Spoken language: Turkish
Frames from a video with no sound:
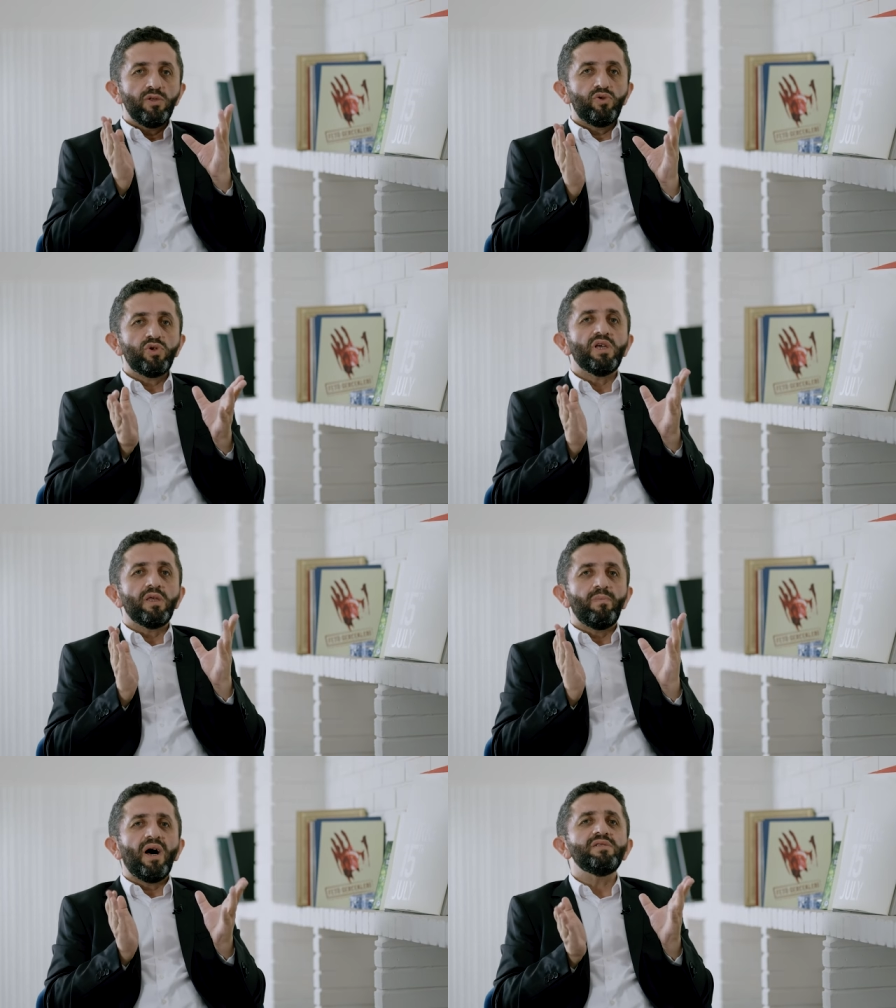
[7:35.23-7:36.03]

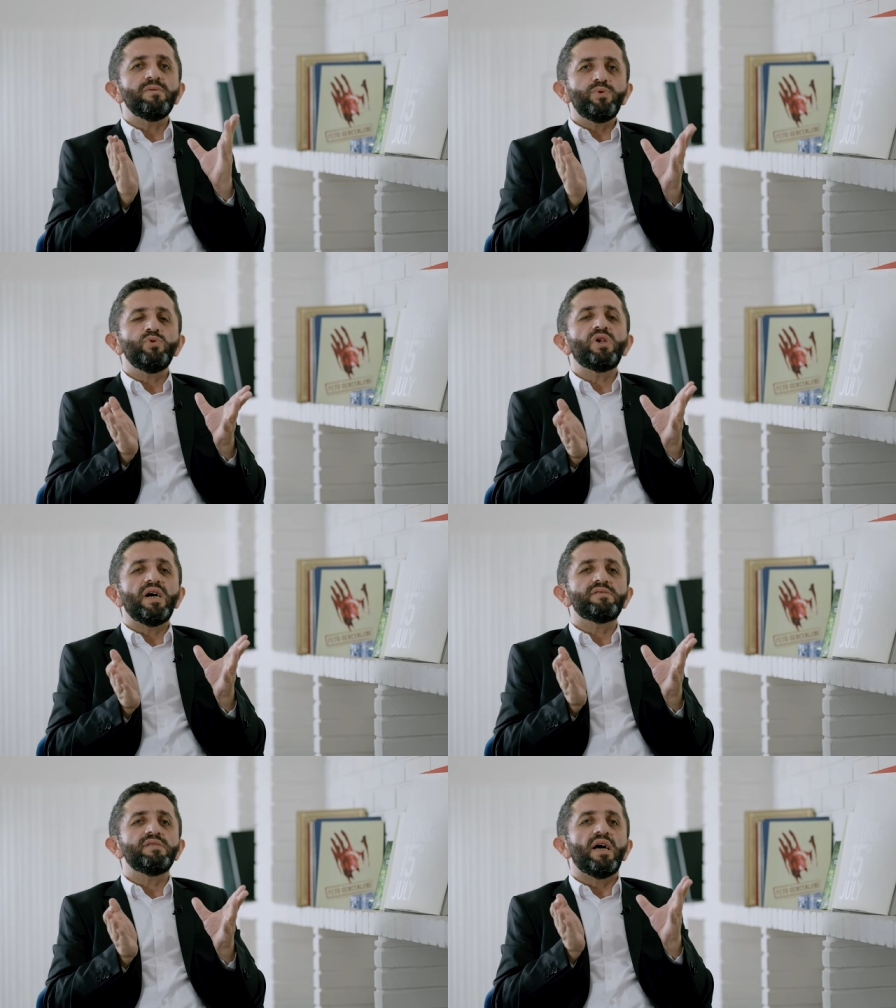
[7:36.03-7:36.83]
Türkiye'de bazı
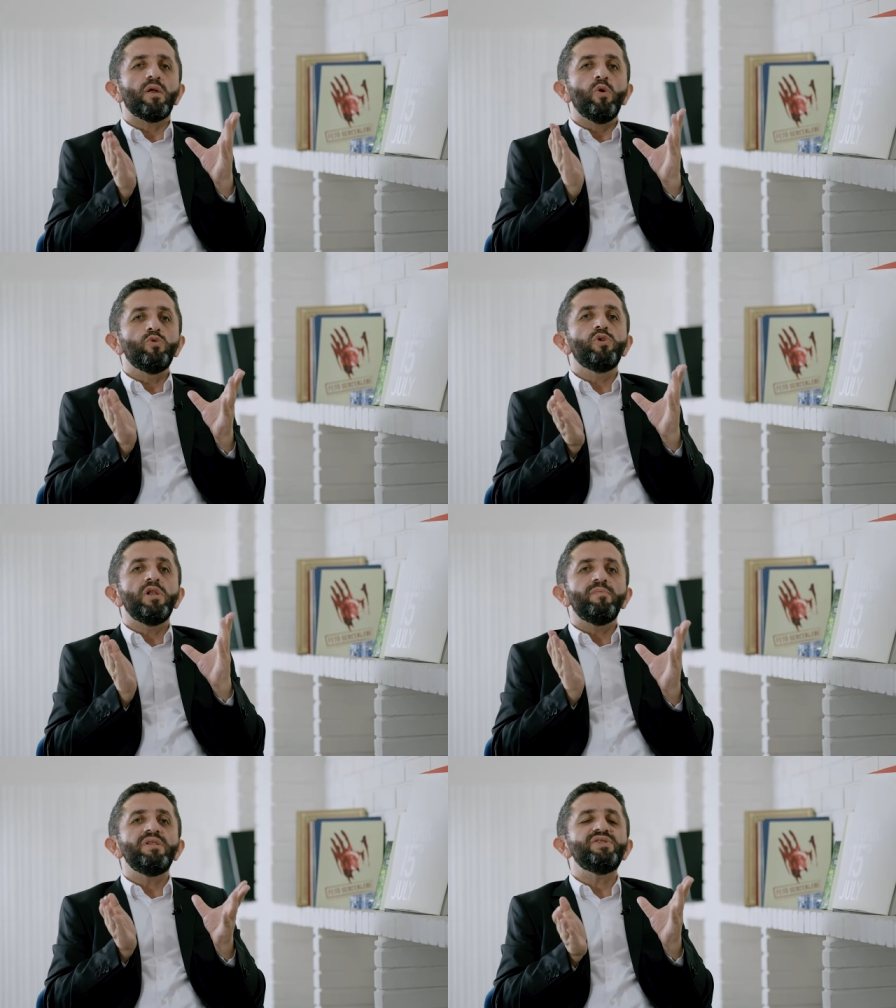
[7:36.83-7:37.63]
büyükelçiler
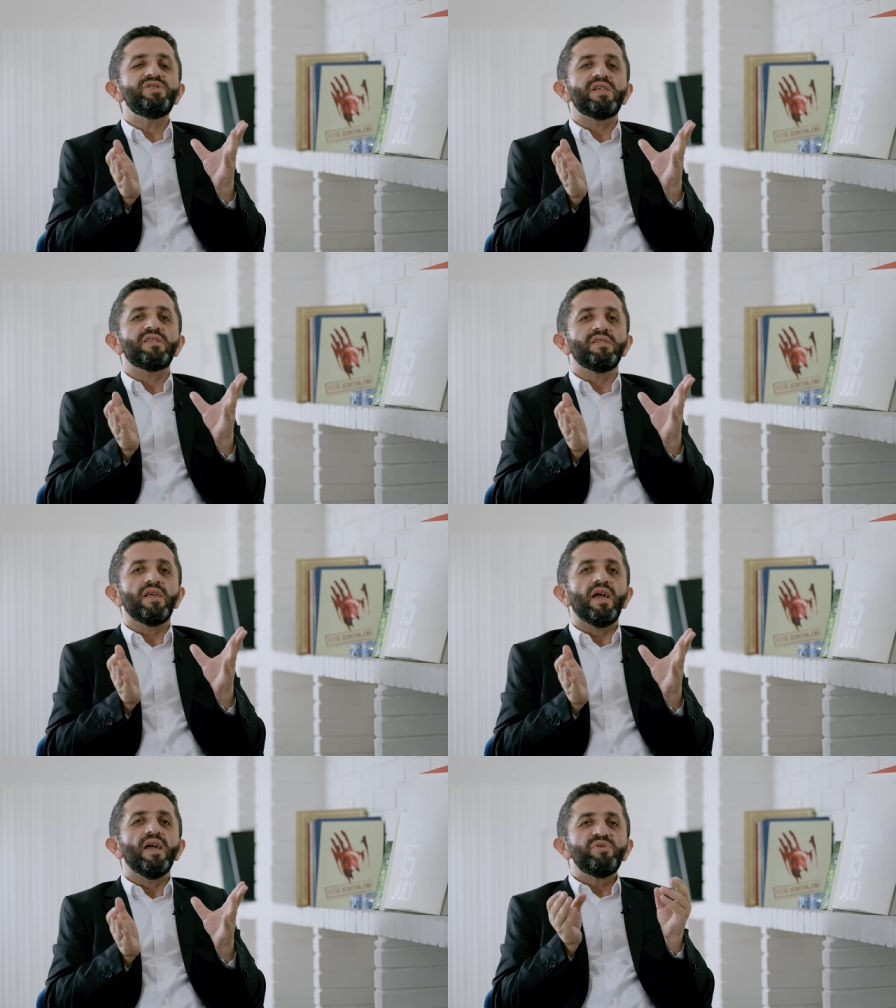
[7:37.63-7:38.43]
öldürülebilir
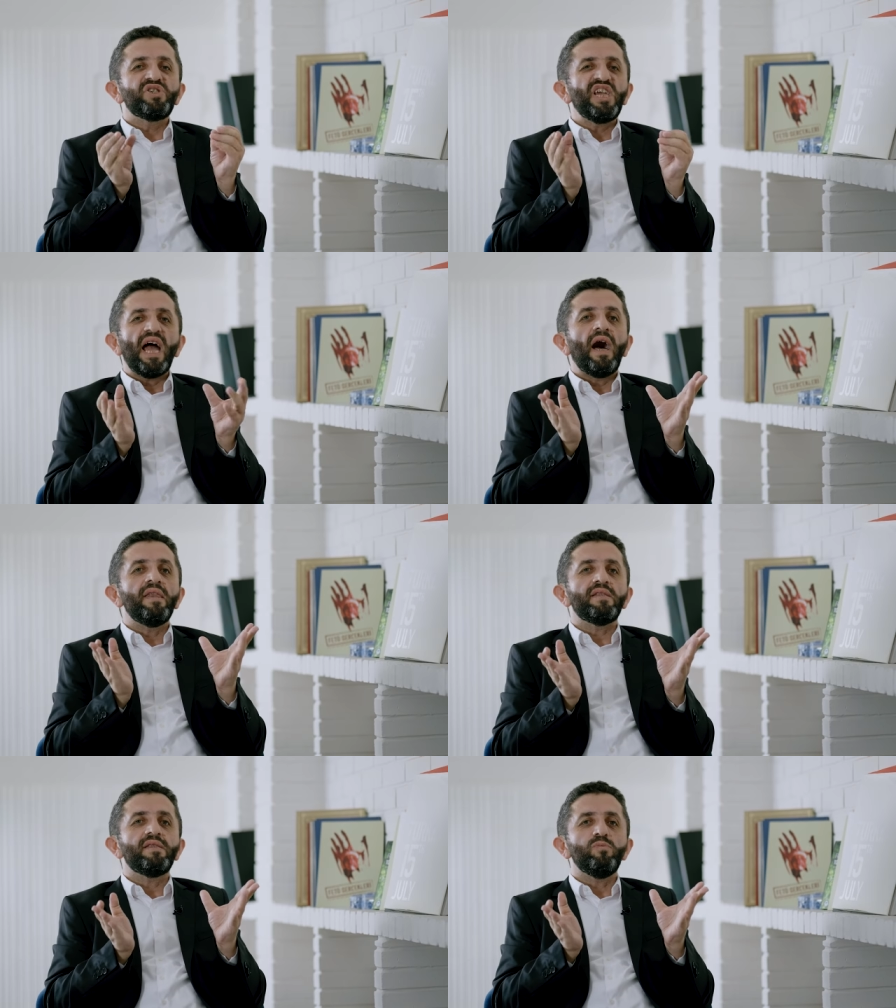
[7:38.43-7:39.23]
şeklinde bir
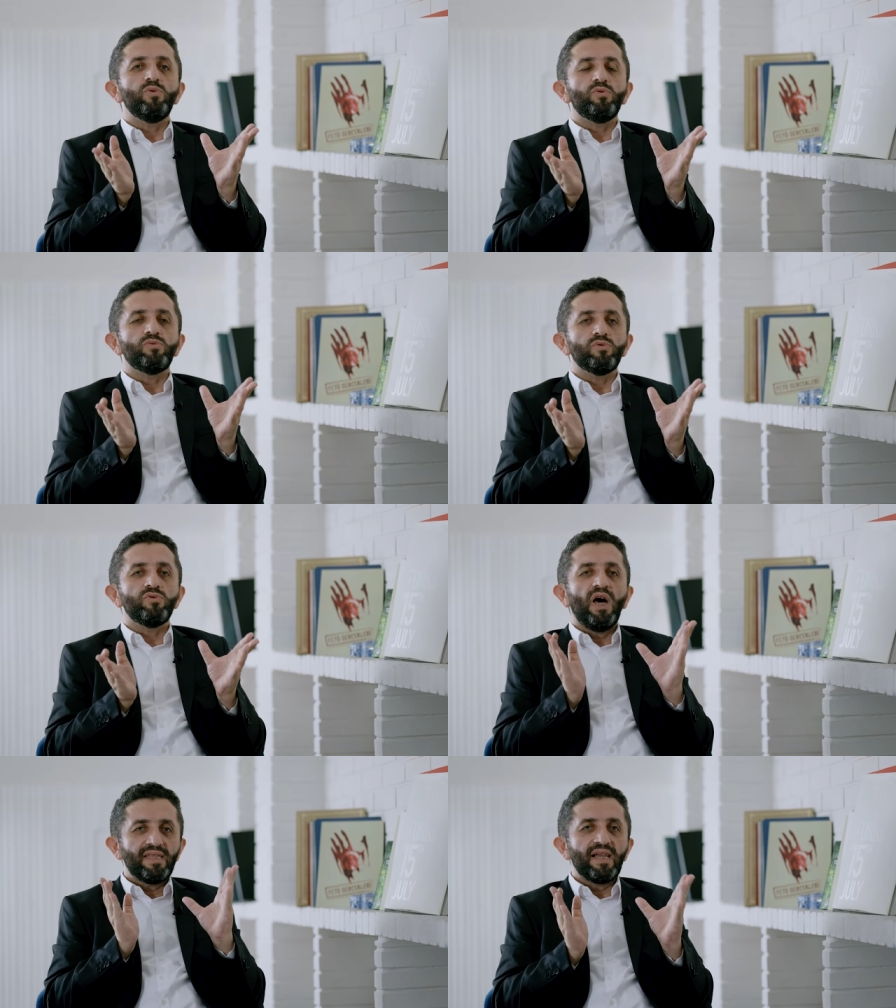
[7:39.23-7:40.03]
kehanette
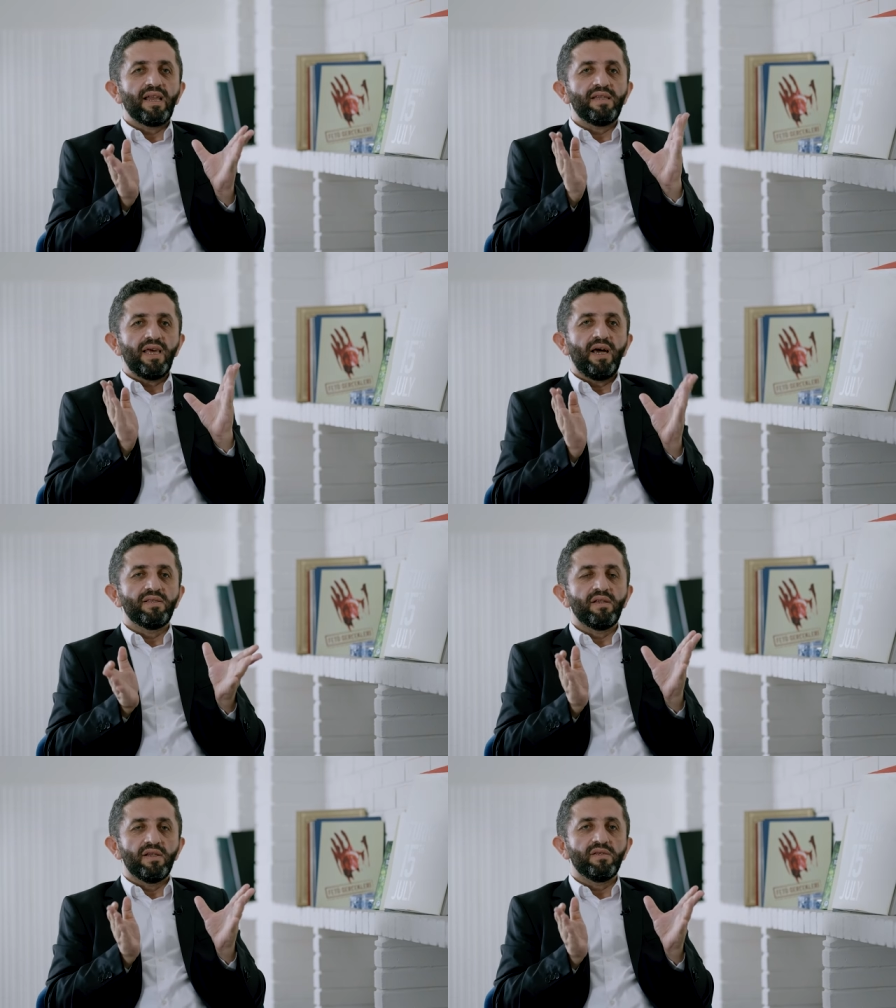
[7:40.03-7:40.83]
bulunduğunu da tekrardan
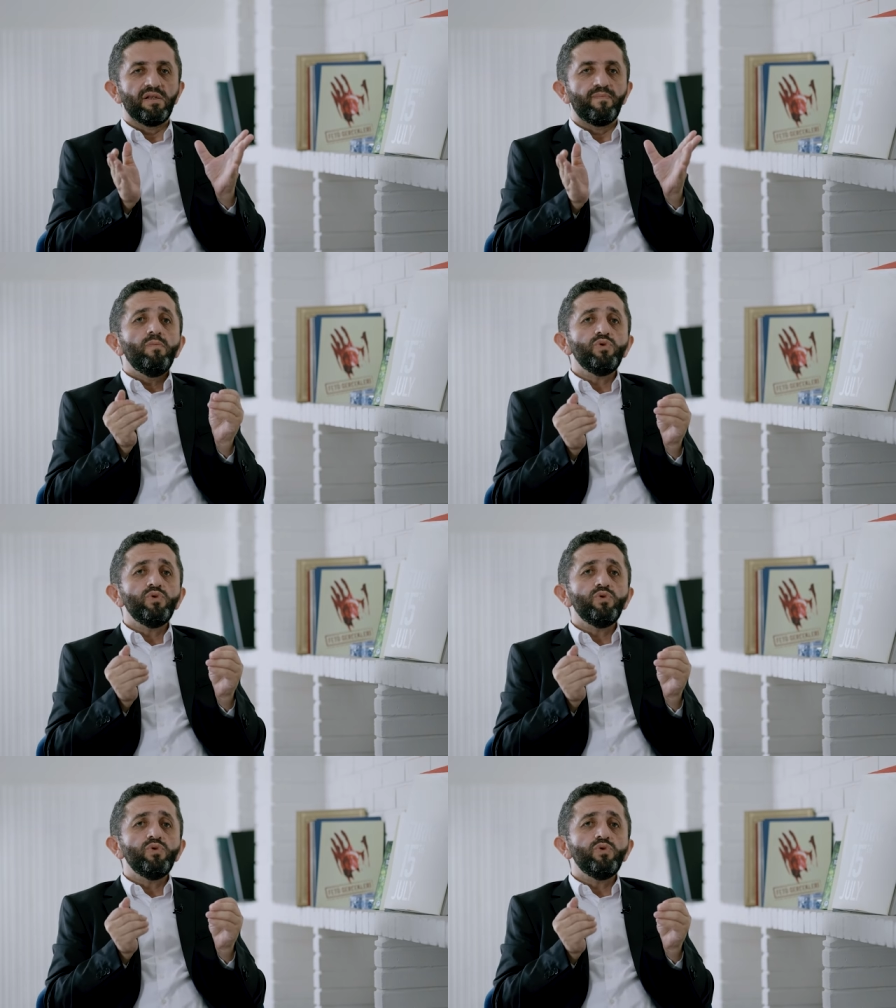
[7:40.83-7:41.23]
hatırlatalım.